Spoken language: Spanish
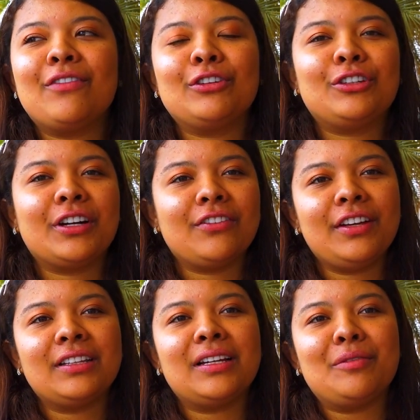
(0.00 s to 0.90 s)
la
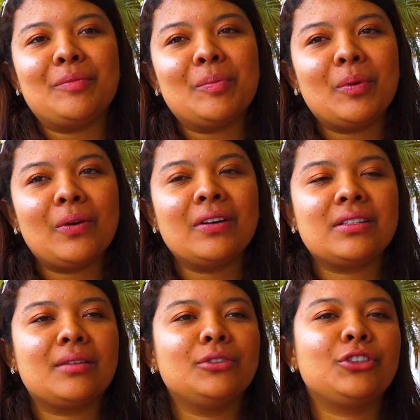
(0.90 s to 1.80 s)
fotografía también me puedo
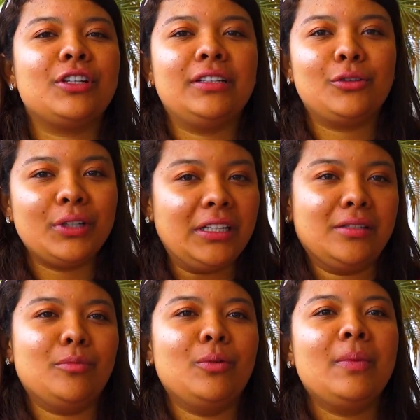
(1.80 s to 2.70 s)
basar mucho en el
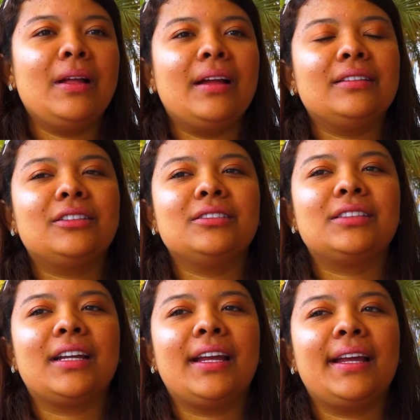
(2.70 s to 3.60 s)
turismo.
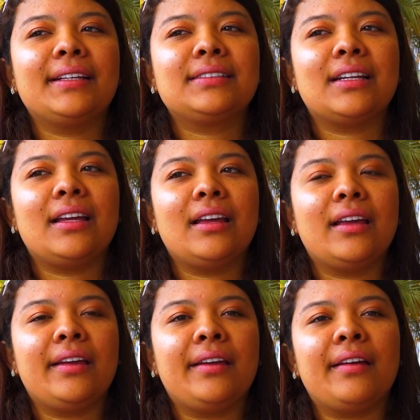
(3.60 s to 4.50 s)
Entonces,
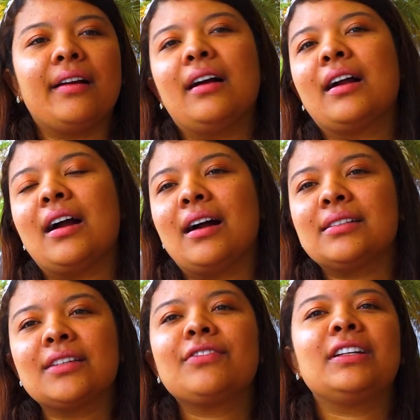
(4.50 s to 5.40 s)
eh, acá
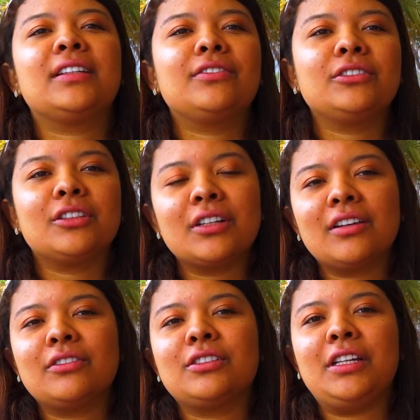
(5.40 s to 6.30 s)
hacen falta
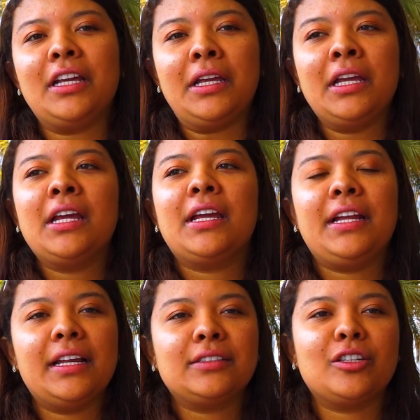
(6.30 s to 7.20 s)
fotógrafos y,
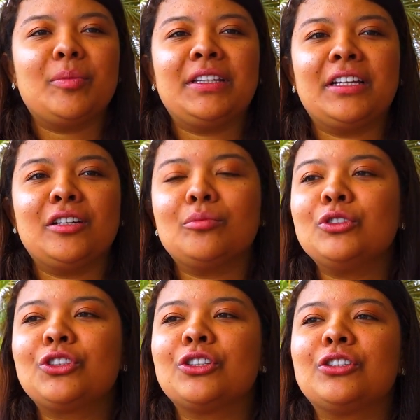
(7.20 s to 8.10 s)
y le estoy metiendo
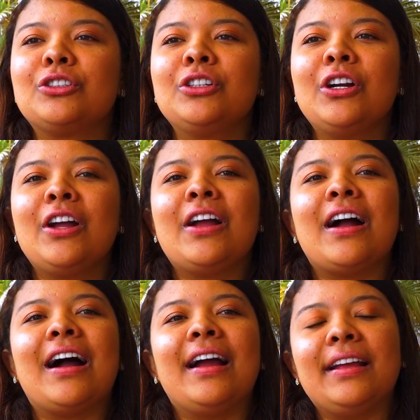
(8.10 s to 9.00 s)
mucho
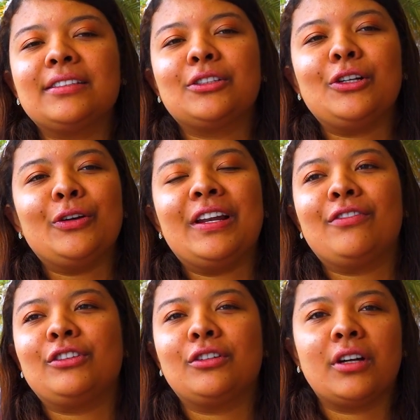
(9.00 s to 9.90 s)
a eso, lo de
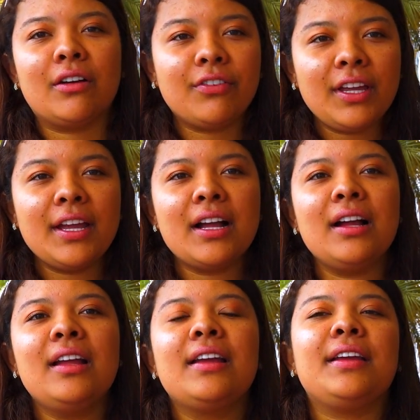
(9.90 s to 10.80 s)
la
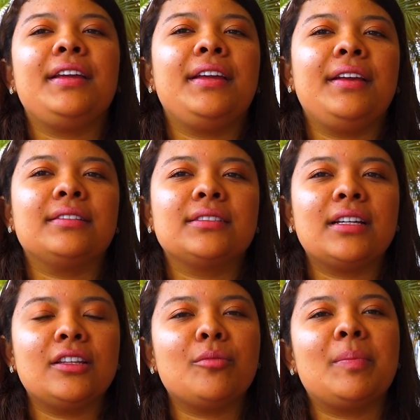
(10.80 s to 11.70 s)
fotografía y
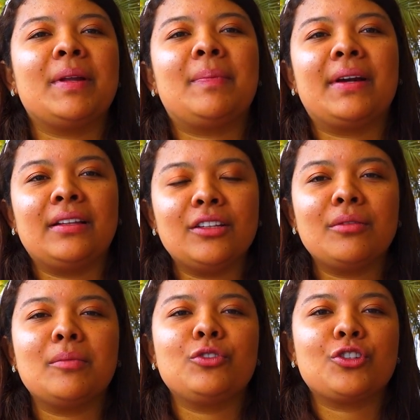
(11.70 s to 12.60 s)
viéndome,
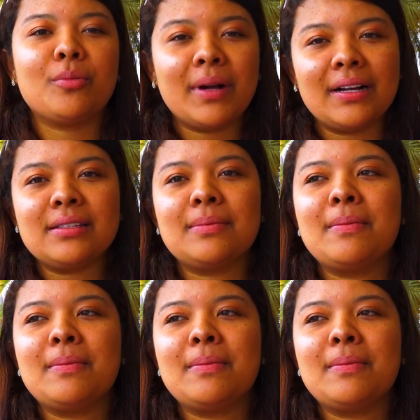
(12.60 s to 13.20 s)
preparándome mucho más